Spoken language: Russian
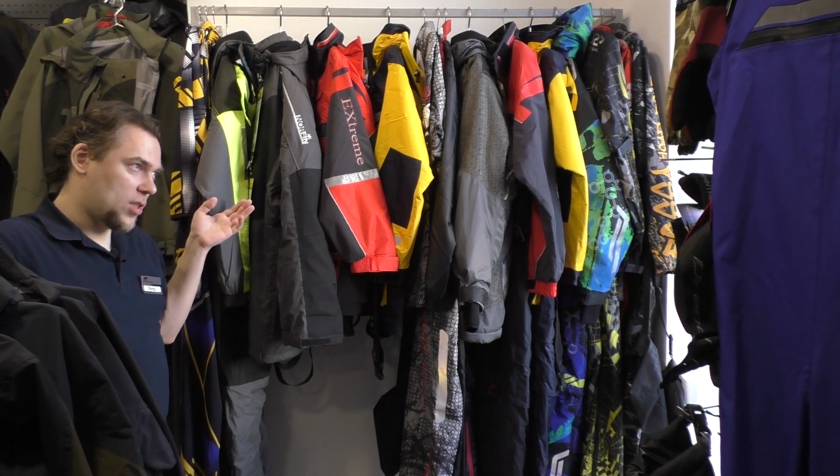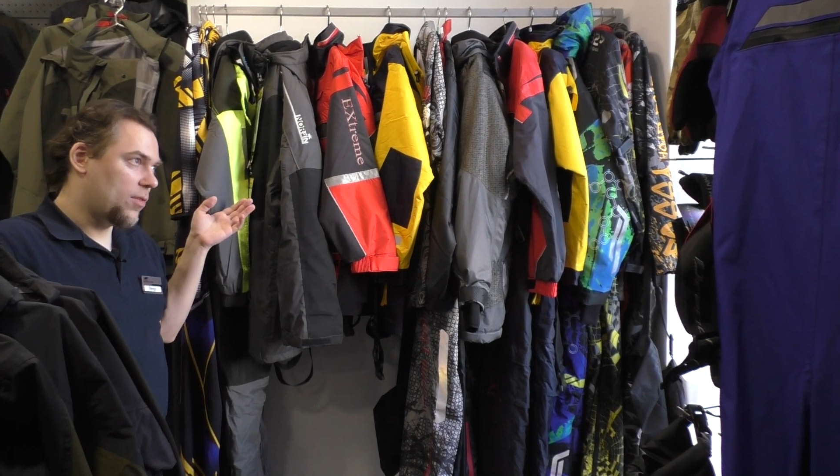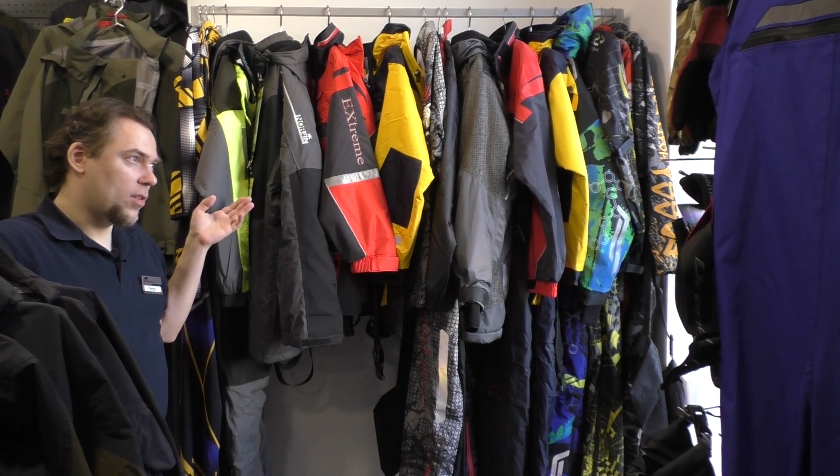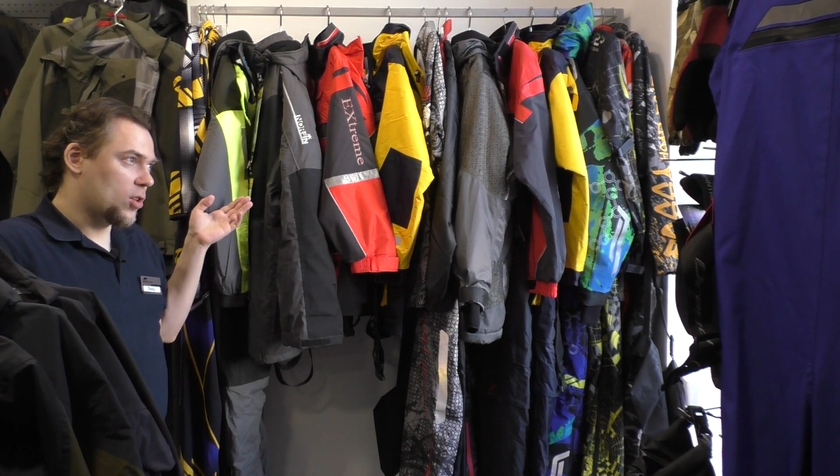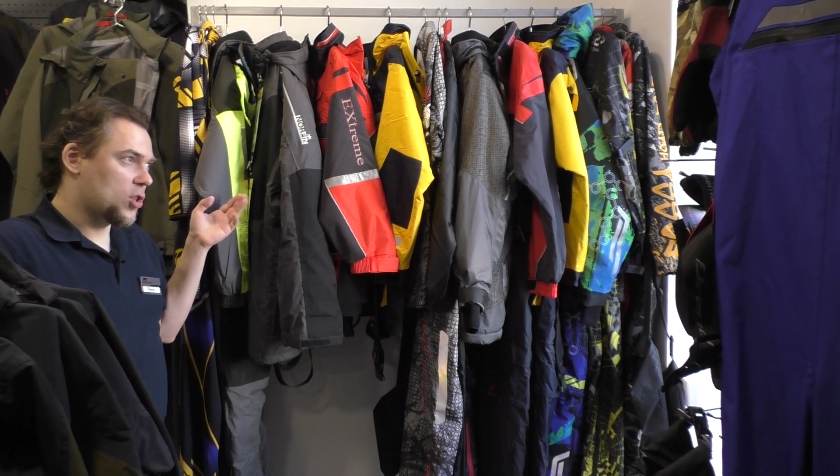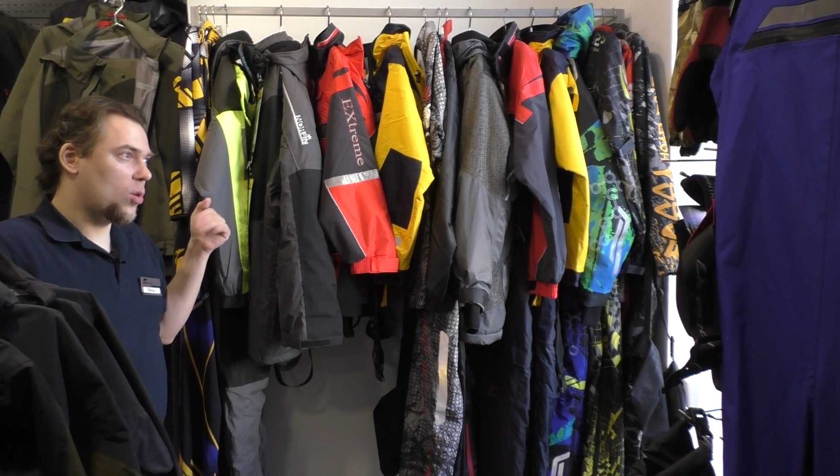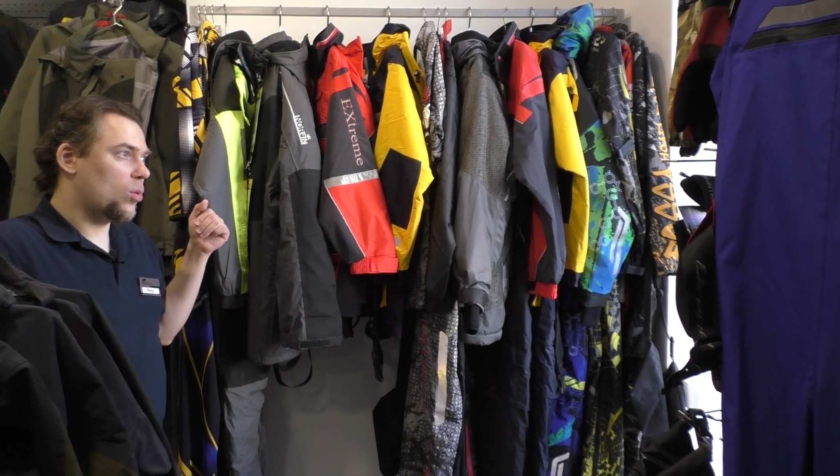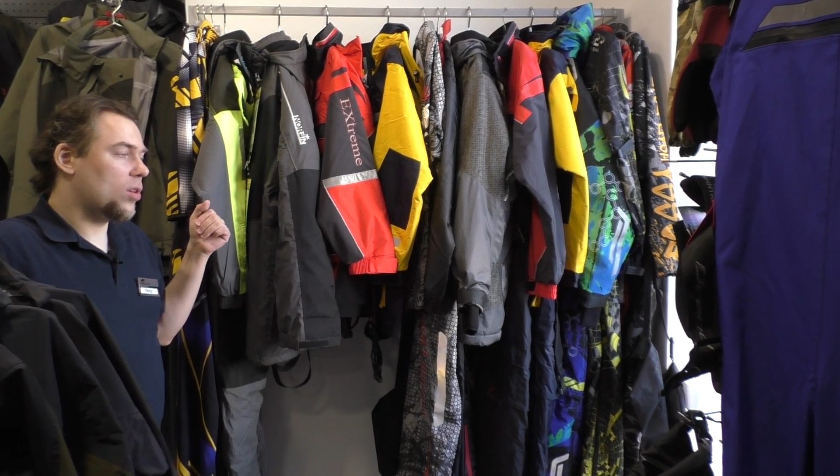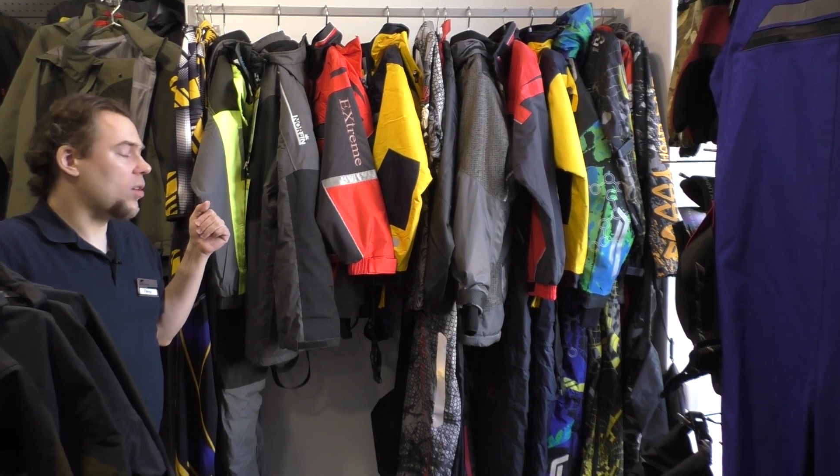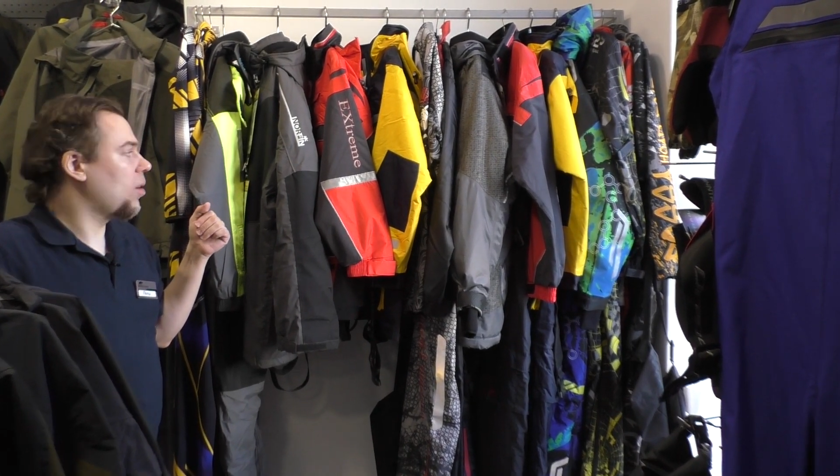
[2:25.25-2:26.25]
северных
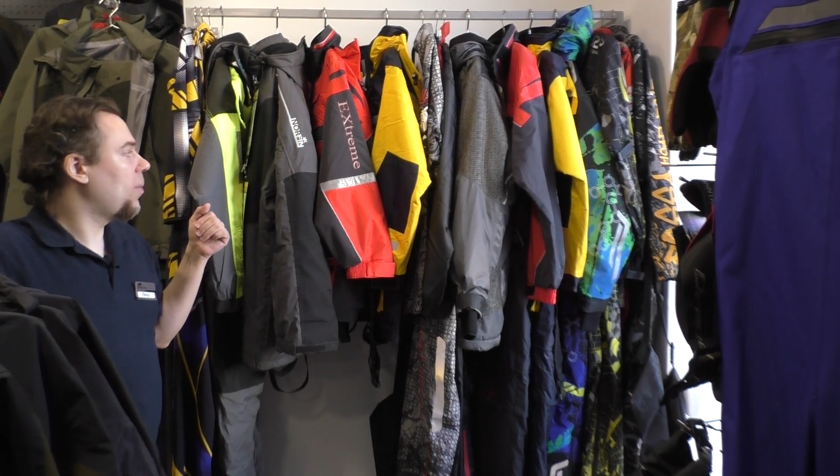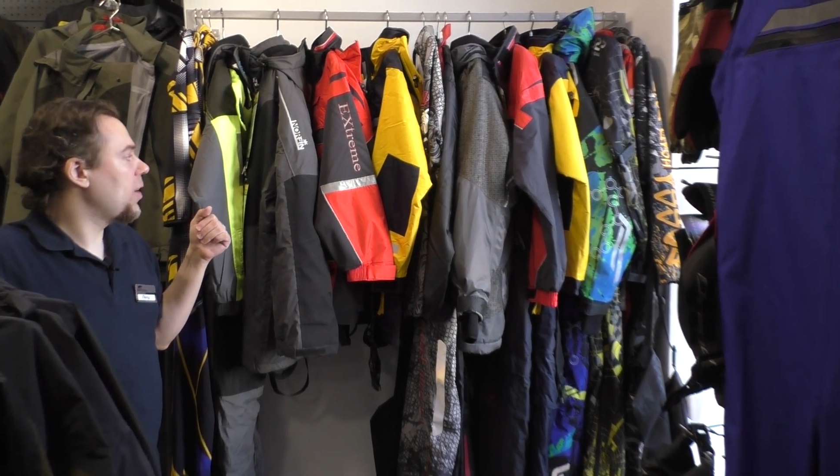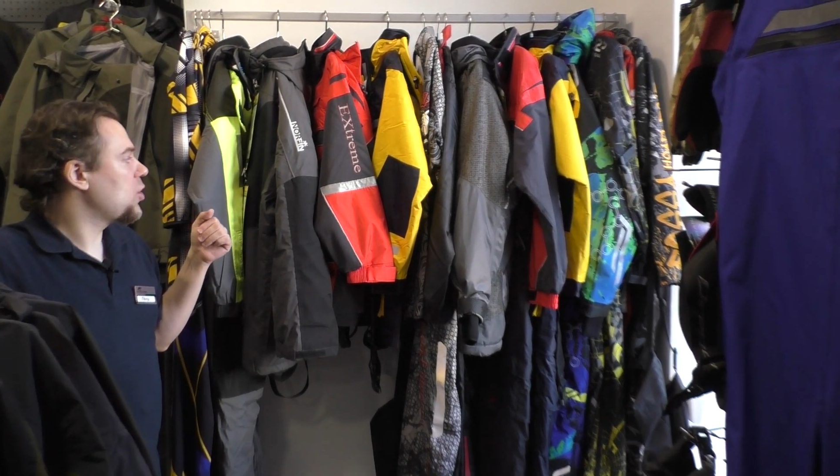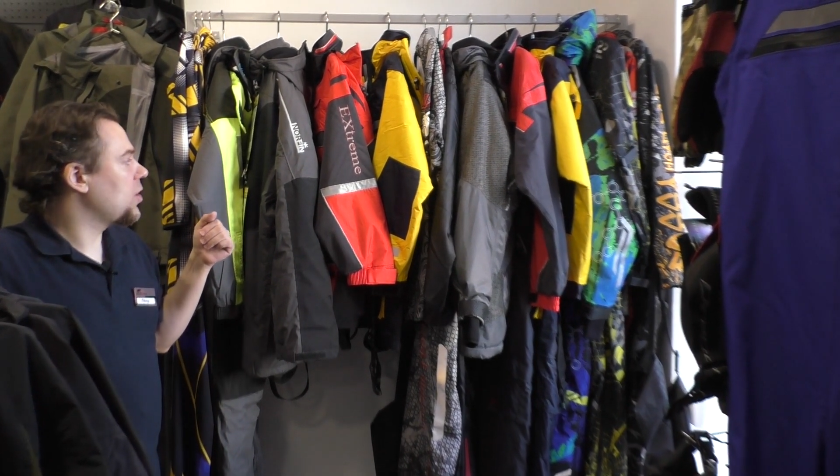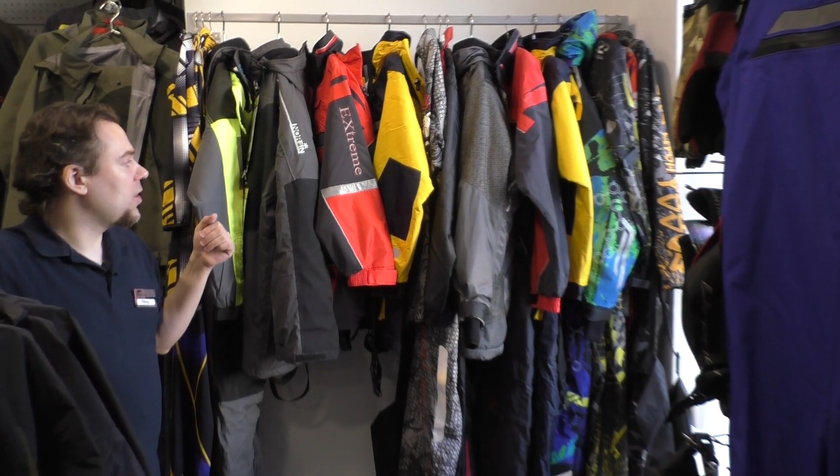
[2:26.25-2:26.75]
широтах рыбачит.